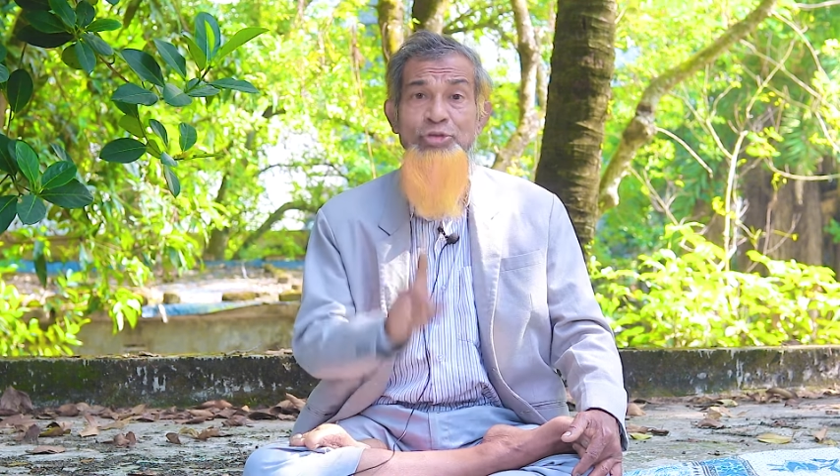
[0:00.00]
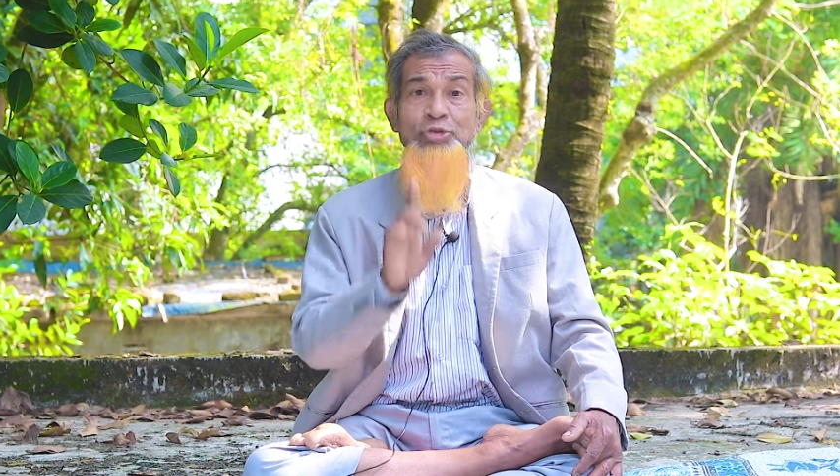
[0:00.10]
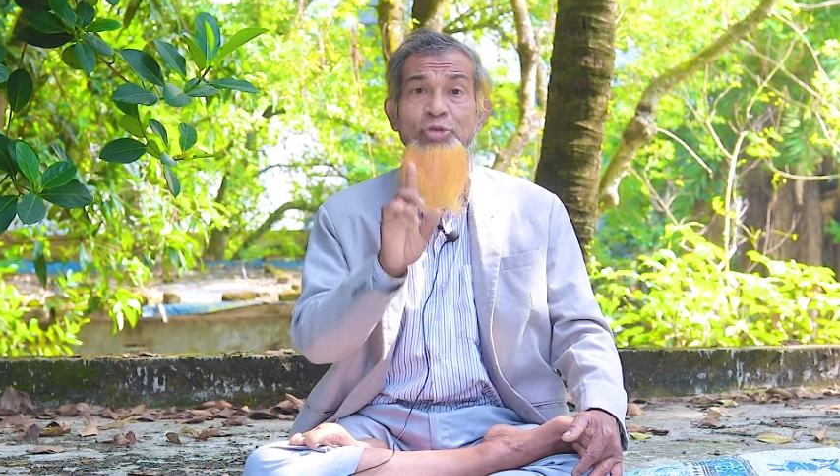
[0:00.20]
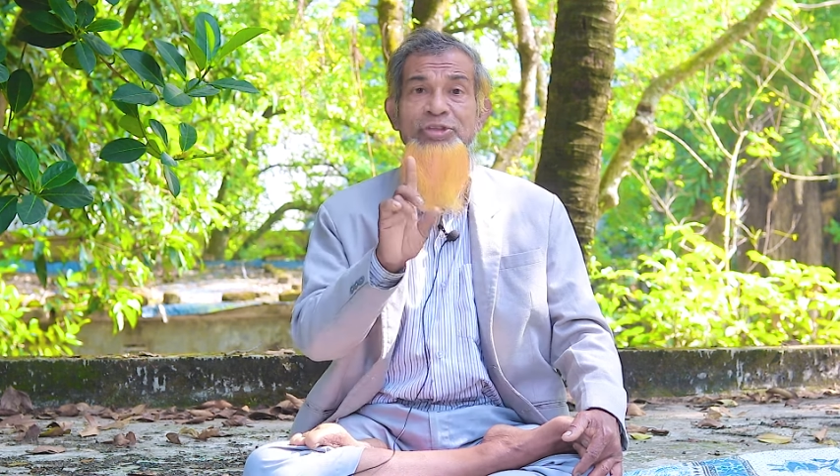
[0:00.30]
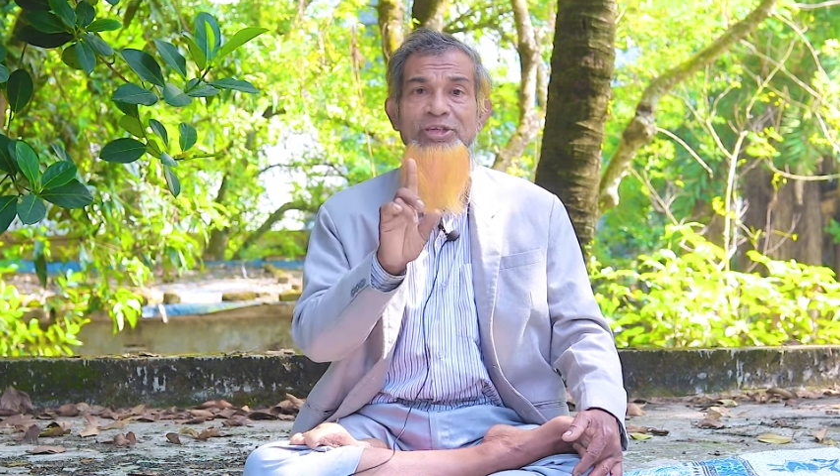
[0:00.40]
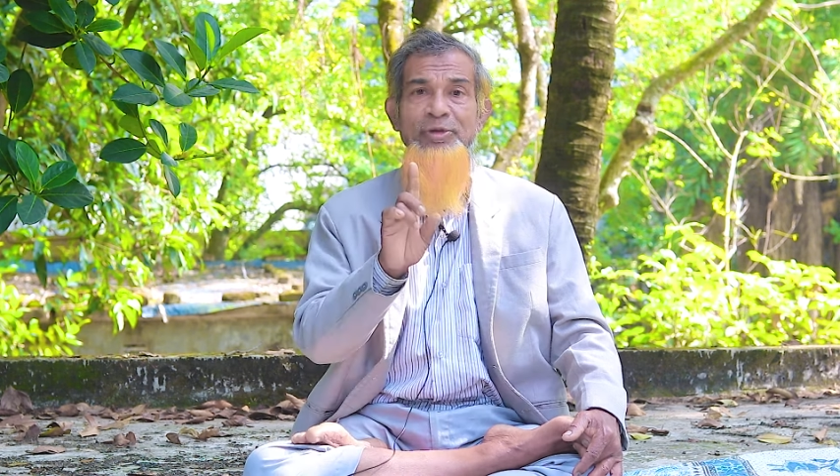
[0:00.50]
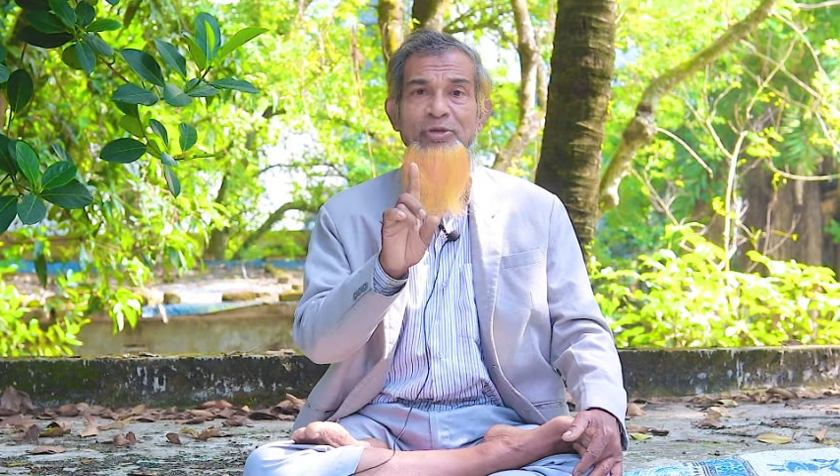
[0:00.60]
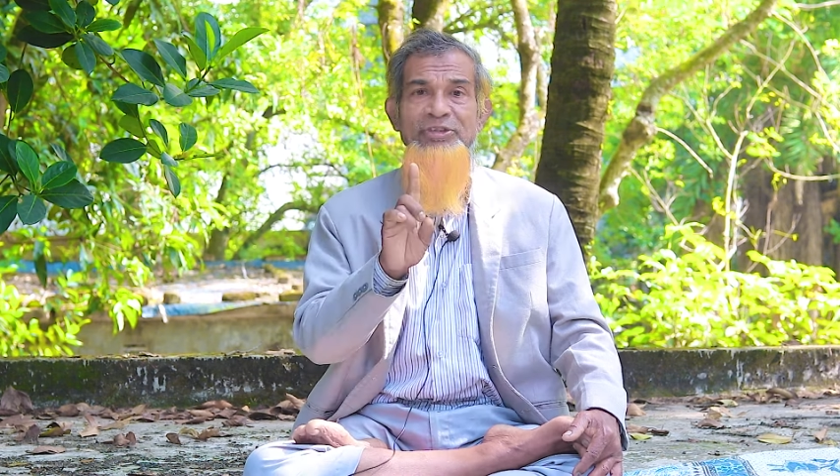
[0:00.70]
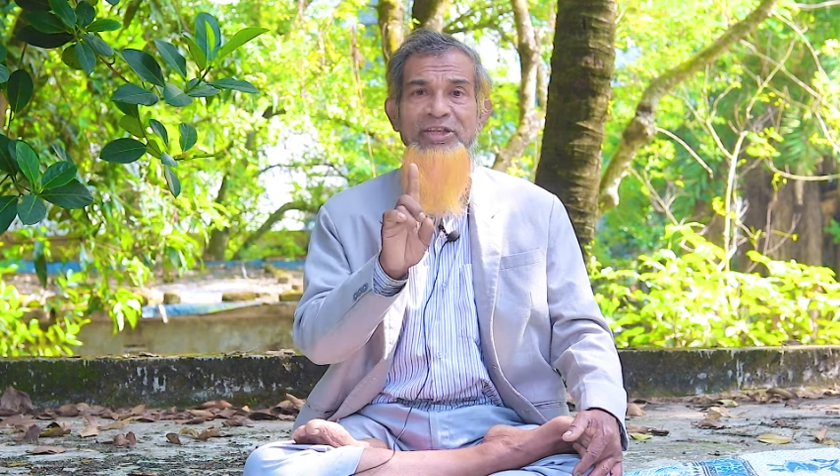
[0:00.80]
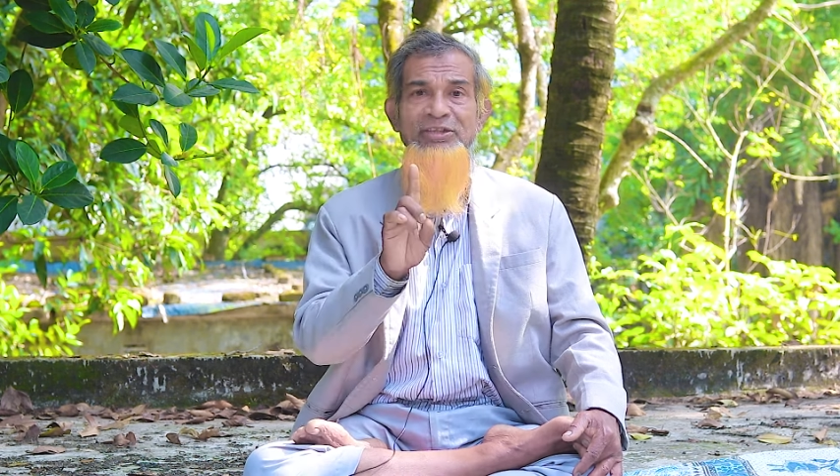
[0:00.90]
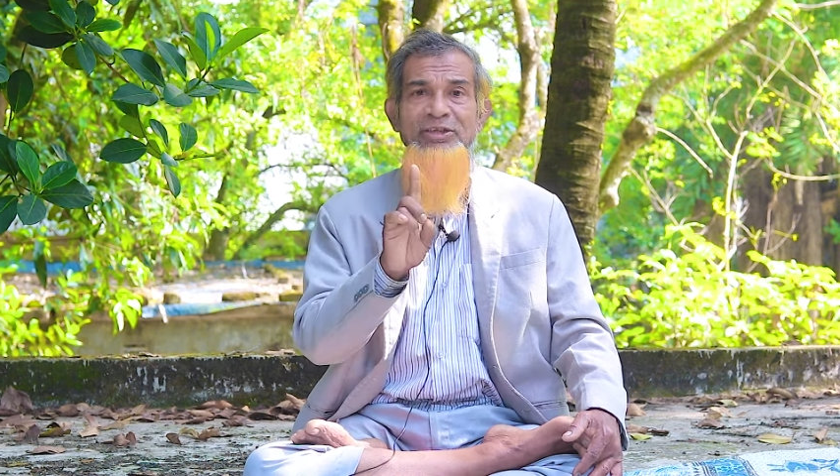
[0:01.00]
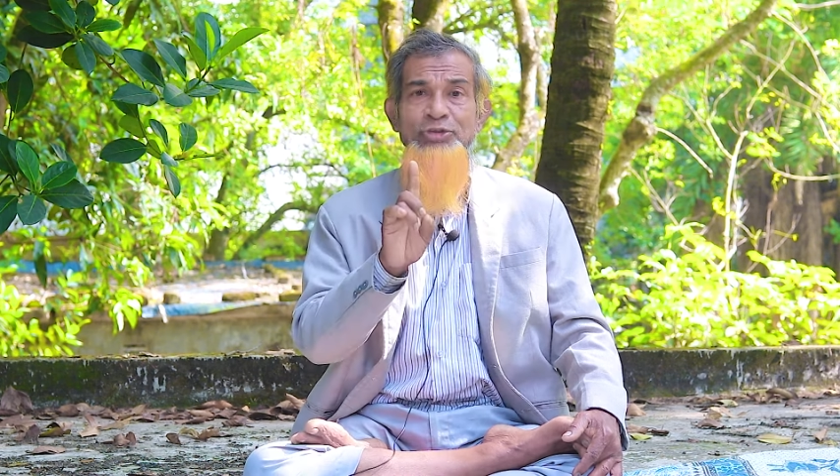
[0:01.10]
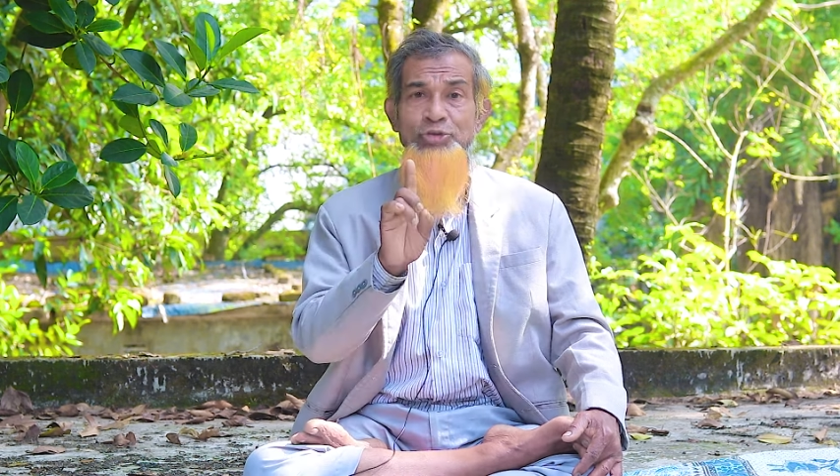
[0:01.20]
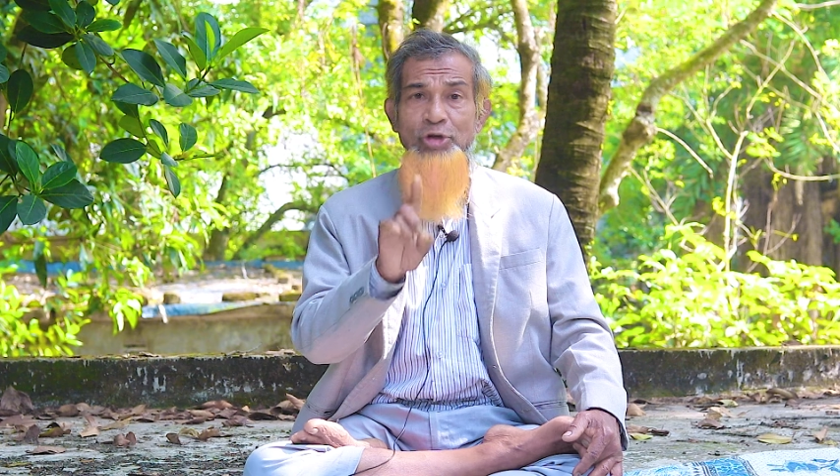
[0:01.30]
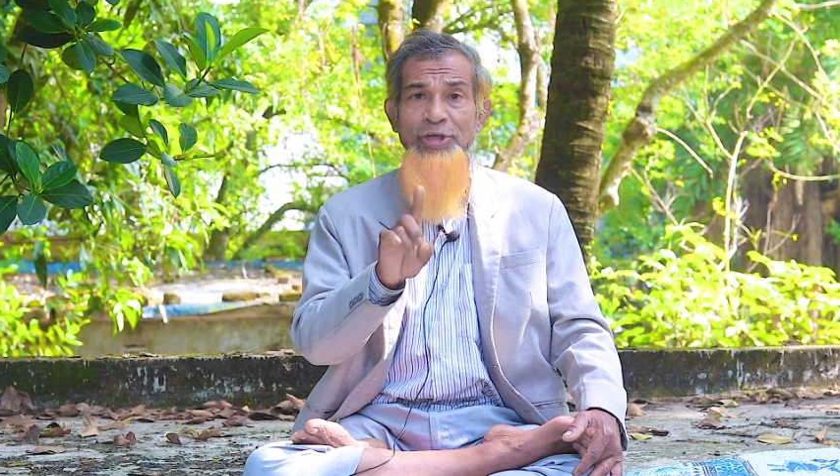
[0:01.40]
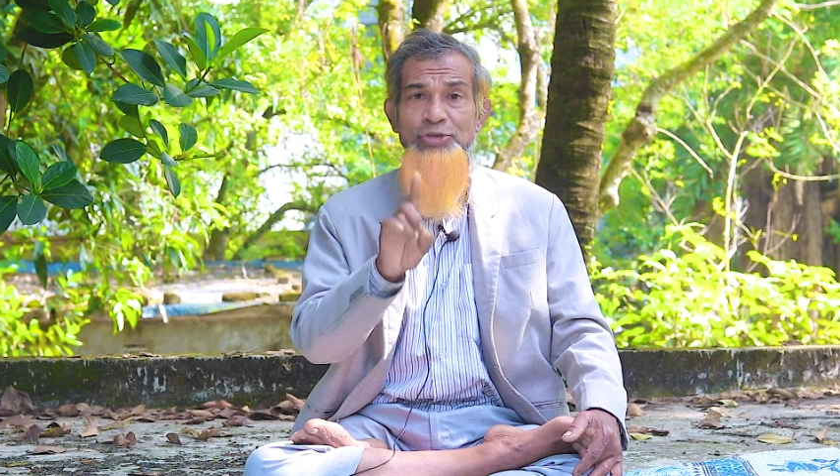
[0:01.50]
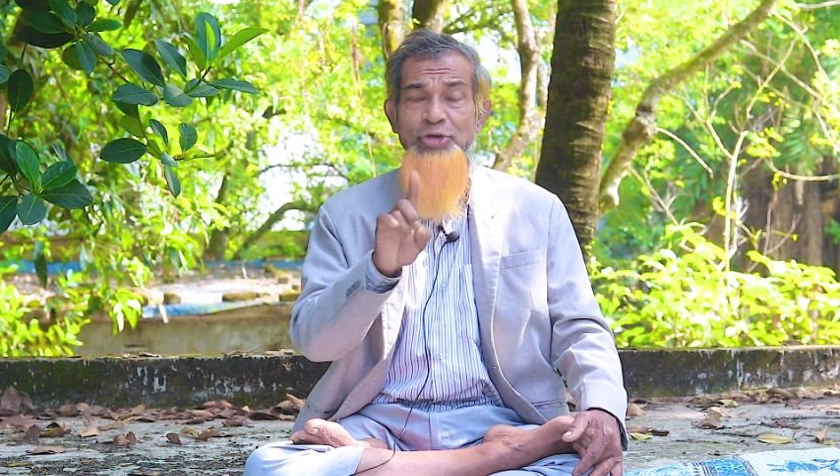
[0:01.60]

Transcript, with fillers: ছত্রিশ বার অর্থাৎ ছয়